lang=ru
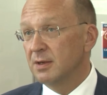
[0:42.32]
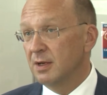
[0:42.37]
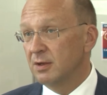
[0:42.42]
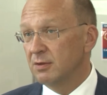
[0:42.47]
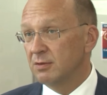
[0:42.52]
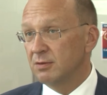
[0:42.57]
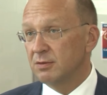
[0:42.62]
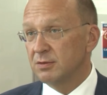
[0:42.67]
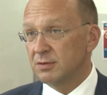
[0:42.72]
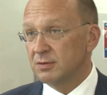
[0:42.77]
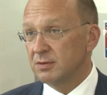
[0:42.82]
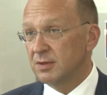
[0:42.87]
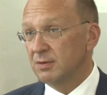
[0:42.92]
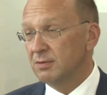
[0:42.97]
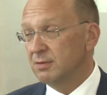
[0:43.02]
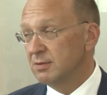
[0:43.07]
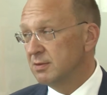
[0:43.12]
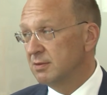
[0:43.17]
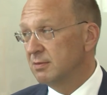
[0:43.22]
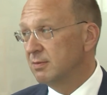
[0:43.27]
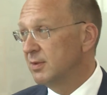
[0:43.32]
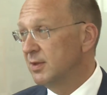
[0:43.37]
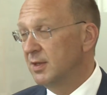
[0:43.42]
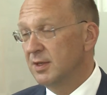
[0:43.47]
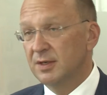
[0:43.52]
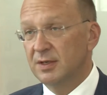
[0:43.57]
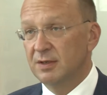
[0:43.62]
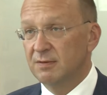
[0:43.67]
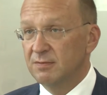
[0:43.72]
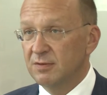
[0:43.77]
которые с удовольствием
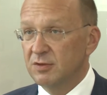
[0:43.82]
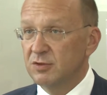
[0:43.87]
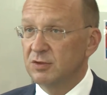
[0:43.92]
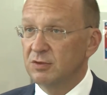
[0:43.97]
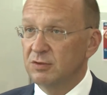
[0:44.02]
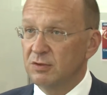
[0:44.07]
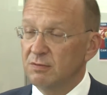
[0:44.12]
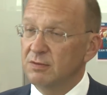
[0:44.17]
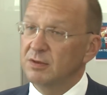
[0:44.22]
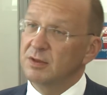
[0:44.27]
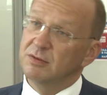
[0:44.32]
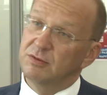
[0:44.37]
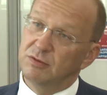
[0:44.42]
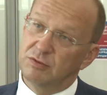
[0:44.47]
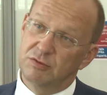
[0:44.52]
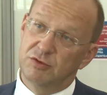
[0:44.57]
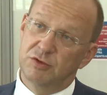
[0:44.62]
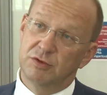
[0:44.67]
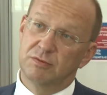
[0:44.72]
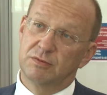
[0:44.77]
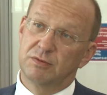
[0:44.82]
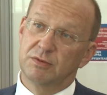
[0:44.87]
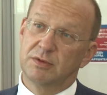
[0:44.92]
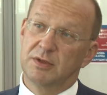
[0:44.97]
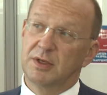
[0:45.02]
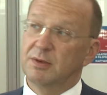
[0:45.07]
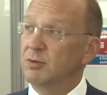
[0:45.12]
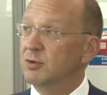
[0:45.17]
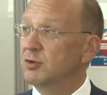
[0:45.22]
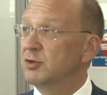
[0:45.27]
приехали в Нижний Новгород, тут живут.
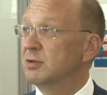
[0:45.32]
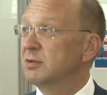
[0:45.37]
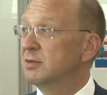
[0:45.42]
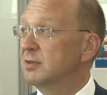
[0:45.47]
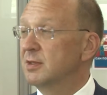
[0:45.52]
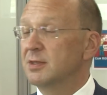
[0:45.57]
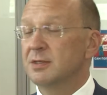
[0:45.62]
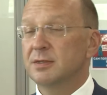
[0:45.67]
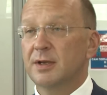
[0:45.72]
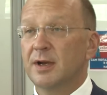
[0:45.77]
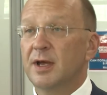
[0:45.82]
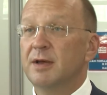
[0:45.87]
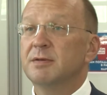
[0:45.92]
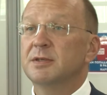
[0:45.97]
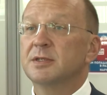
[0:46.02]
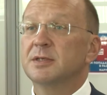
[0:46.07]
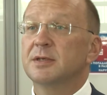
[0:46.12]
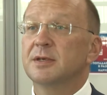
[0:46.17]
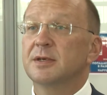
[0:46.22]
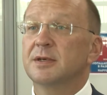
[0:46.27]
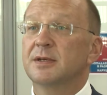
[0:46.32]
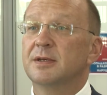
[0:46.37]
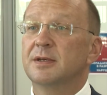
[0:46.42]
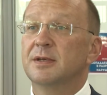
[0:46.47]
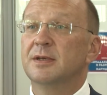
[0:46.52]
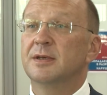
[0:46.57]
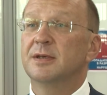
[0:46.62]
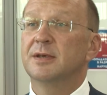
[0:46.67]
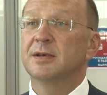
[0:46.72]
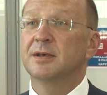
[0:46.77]
Нам очень здесь нравится,
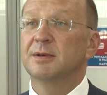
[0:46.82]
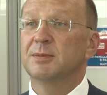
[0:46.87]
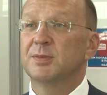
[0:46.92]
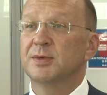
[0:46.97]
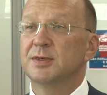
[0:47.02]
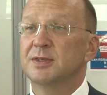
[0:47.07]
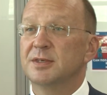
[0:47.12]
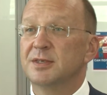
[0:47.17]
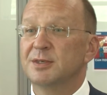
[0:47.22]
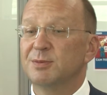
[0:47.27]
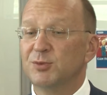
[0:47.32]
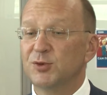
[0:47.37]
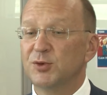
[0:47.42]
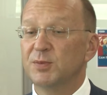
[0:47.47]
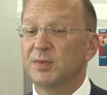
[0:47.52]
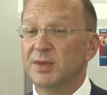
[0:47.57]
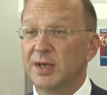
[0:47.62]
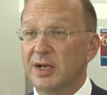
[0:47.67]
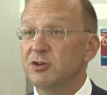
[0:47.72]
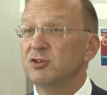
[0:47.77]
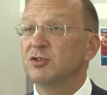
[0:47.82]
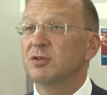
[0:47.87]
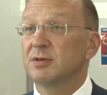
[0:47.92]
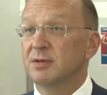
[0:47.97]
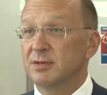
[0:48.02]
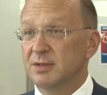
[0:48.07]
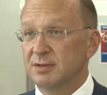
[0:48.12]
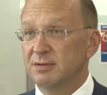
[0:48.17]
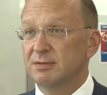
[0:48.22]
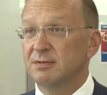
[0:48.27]
и мы здесь будем дальше
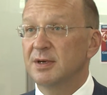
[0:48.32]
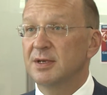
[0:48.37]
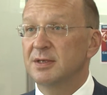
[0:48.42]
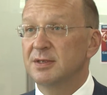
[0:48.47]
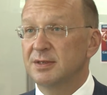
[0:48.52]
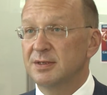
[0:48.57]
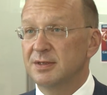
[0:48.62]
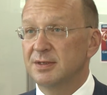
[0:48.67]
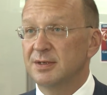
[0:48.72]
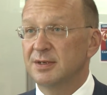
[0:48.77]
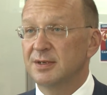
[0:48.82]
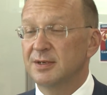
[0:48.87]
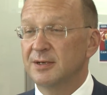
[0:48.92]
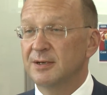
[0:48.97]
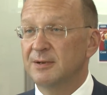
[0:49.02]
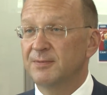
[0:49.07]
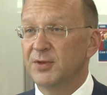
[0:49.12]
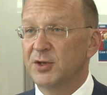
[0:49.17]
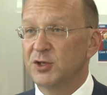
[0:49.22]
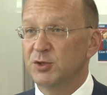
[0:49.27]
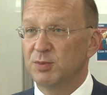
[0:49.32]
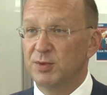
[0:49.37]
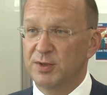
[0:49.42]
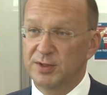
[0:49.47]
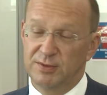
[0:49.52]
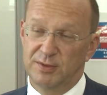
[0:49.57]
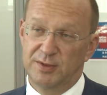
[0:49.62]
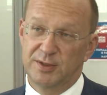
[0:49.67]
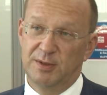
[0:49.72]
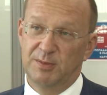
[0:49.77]
развивать э, наш
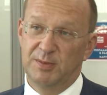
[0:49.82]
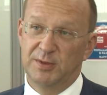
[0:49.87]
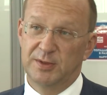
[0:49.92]
производственный